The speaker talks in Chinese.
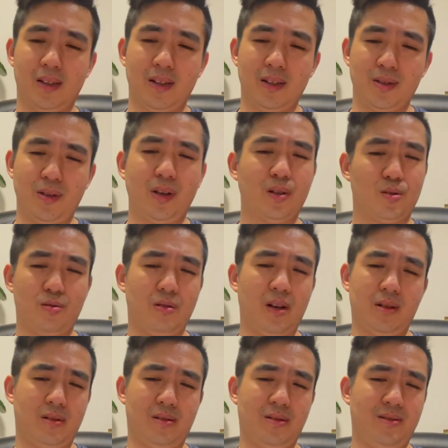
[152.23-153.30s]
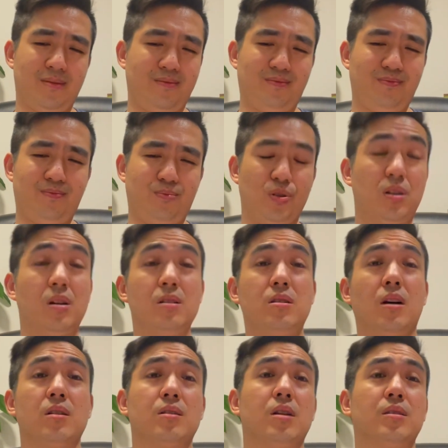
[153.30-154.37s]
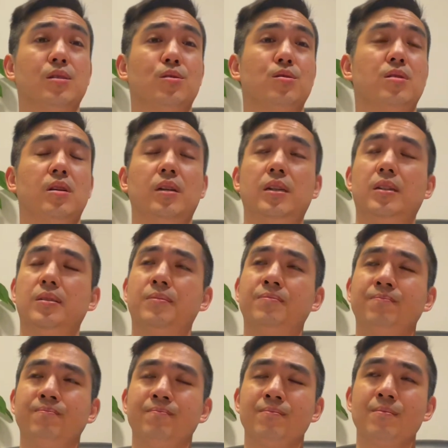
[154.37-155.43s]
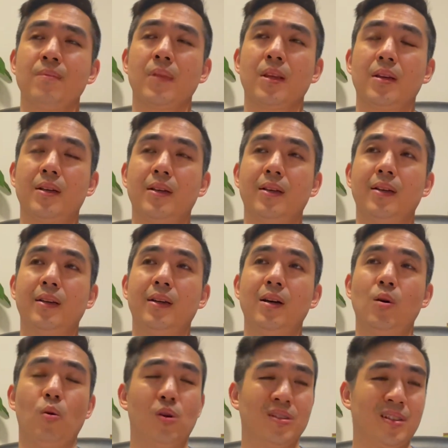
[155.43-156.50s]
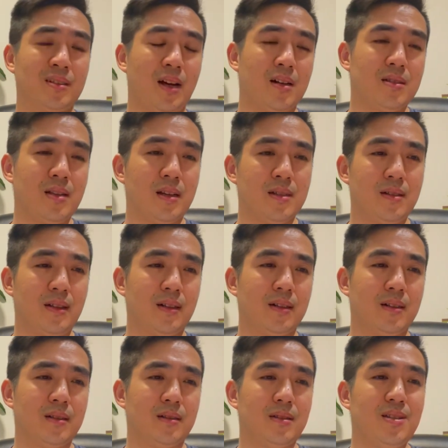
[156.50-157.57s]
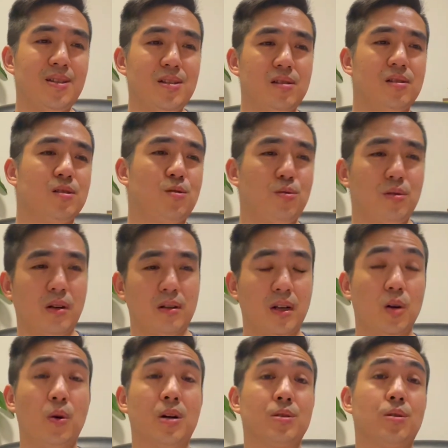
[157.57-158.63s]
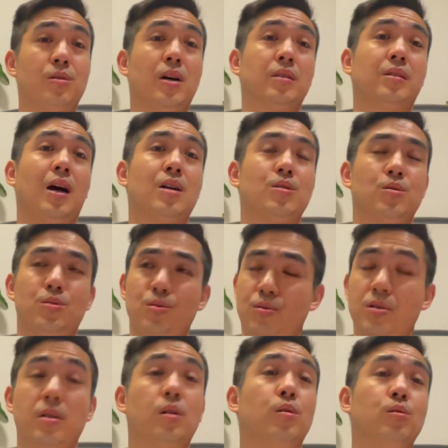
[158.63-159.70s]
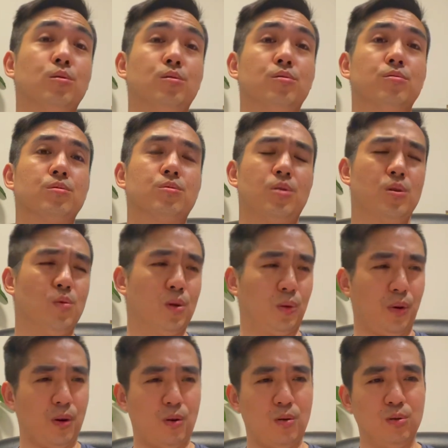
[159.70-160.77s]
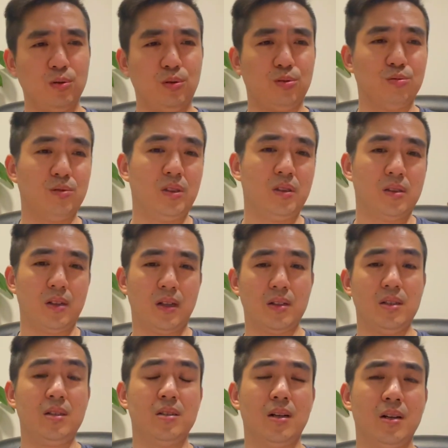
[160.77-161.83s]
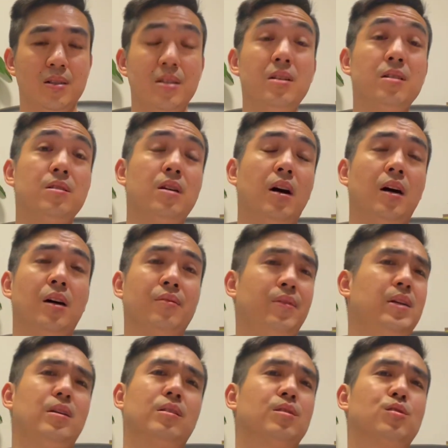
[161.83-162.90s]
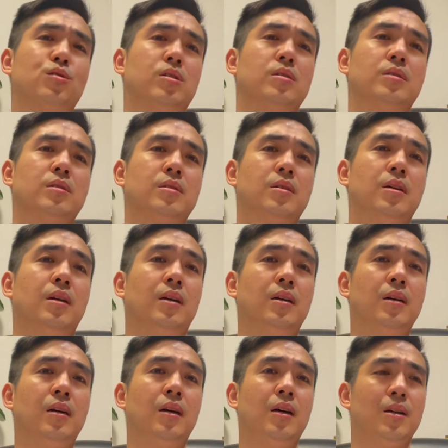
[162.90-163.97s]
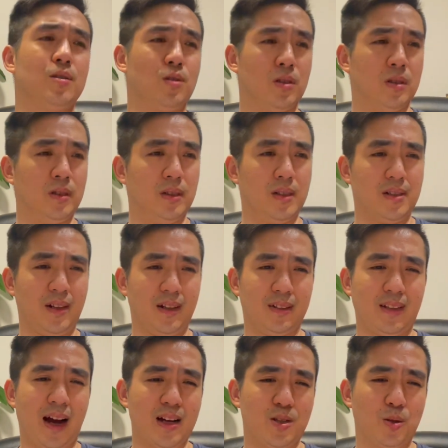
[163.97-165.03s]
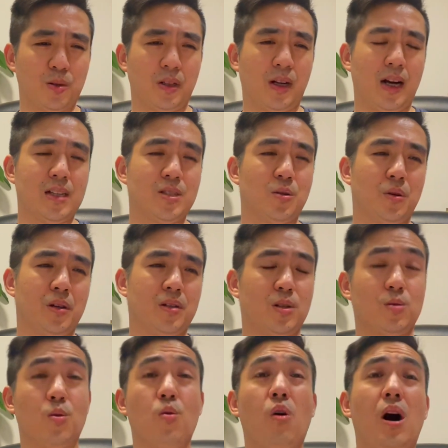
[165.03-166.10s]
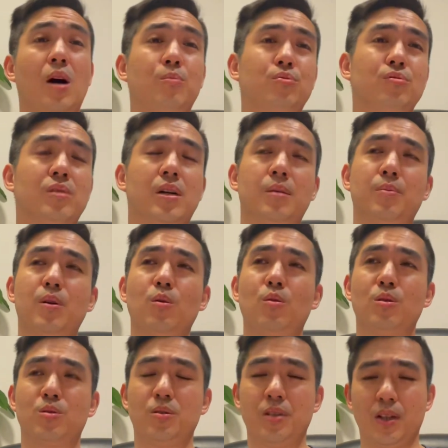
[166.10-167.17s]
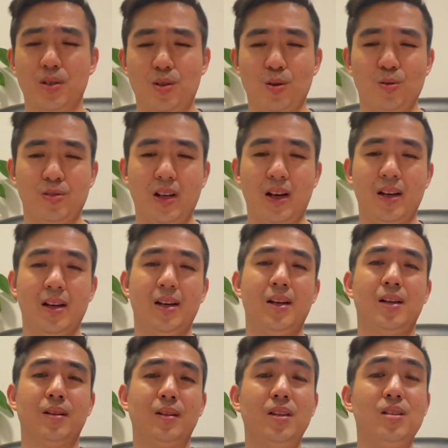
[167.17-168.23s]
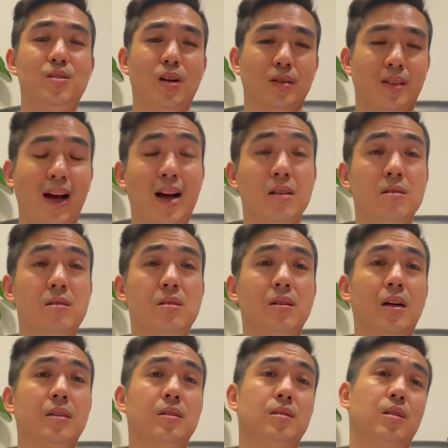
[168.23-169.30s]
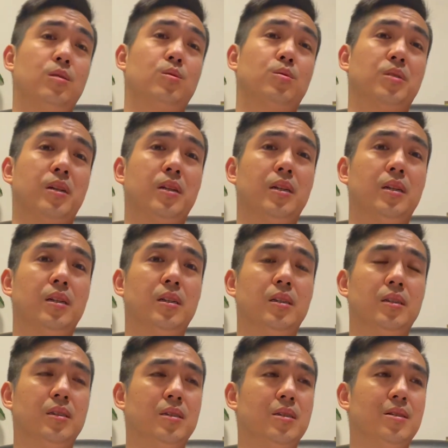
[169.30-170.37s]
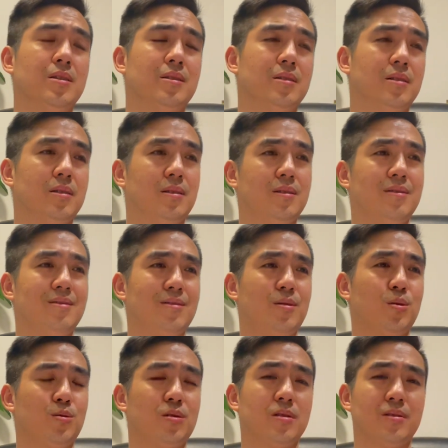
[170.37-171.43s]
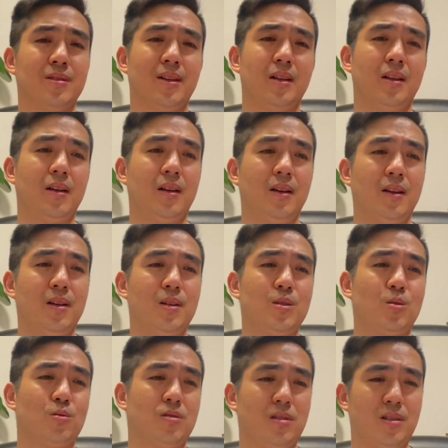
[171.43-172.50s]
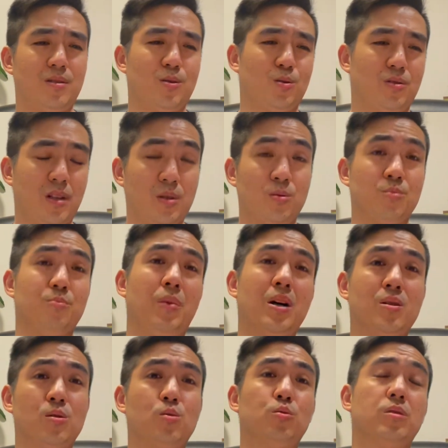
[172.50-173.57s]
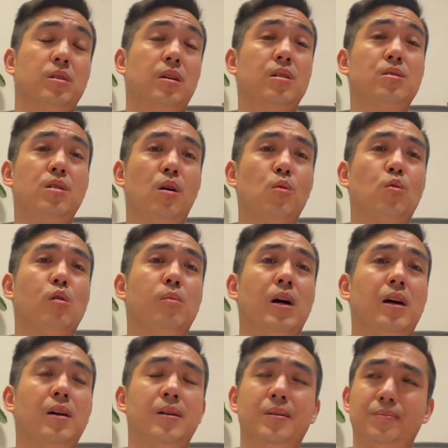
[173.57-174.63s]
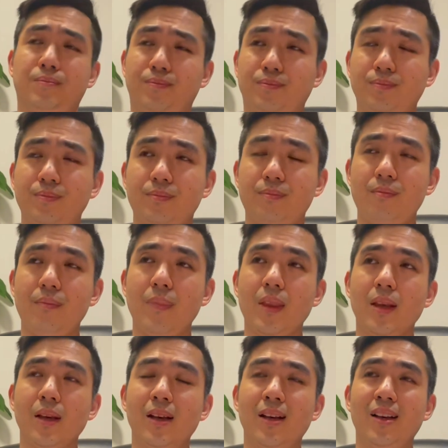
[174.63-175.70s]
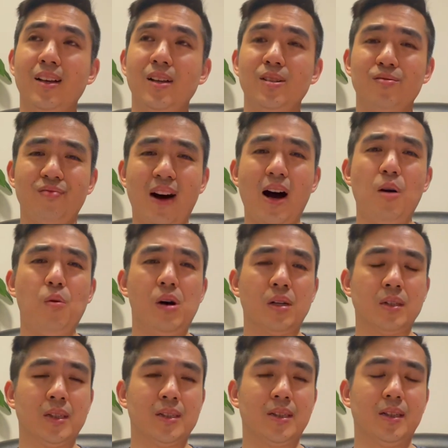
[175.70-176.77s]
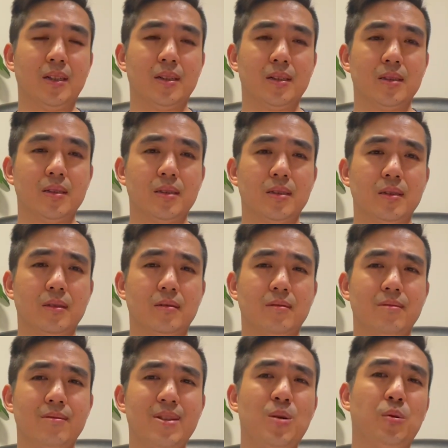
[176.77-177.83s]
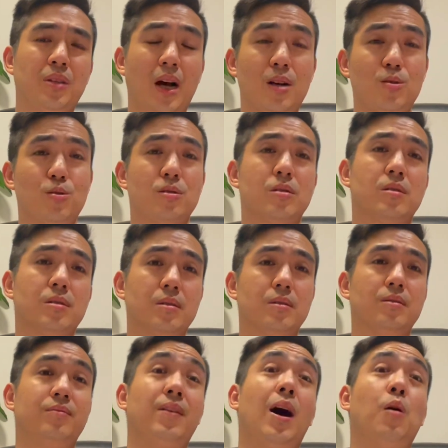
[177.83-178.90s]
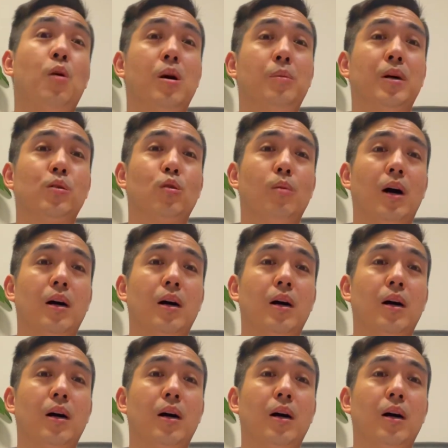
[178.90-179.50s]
这个实在是不可想象的事情啊！我呢，当年这个第一次去到这个网球场打球，就是一个红土，所以我对红土地的这个印呃印象啊，非常的深啊。整个的这个打球的感觉，这种滑步啊，包括说这个球在地上弹起来的这种，这个呃就是就是就这种慢速的这个效果吧，嗯。法网呢，这个因为它是法网嘛，对吧？